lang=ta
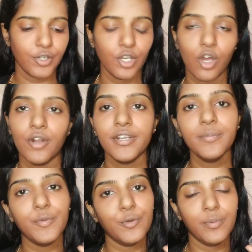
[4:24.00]
என்னோடய
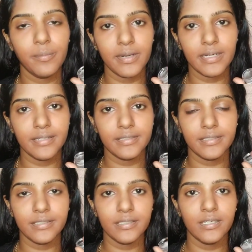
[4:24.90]
லாரியல் ப்ரோ
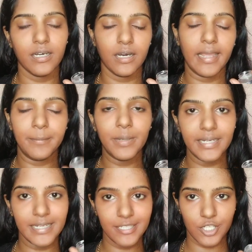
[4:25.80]
பொமாட்லேருந்து
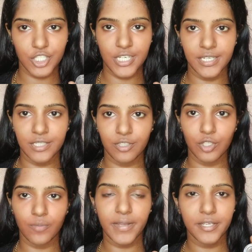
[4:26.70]
எபனின்ற ஷேட் இது
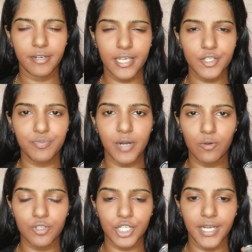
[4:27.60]
வந்து ஒரு மாதிரி கிரேஷ்
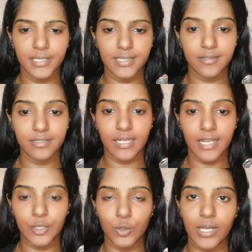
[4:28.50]
ப்ரௌன் ஷேட் இதை தான் வந்து
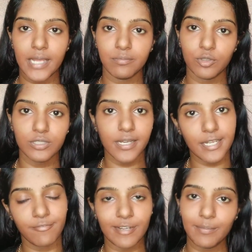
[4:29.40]
நான் என்னோட ஐப்ரோஸில்
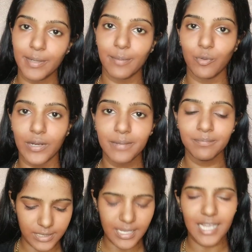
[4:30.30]
எனக்கு ஃபில் பண்ண போகிறேன்
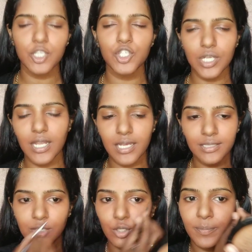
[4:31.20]
இது ஆக்சுவலாக
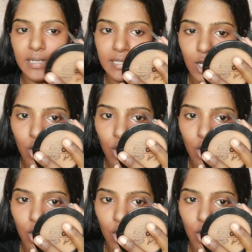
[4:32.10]
இதில் ஒரு பெரிய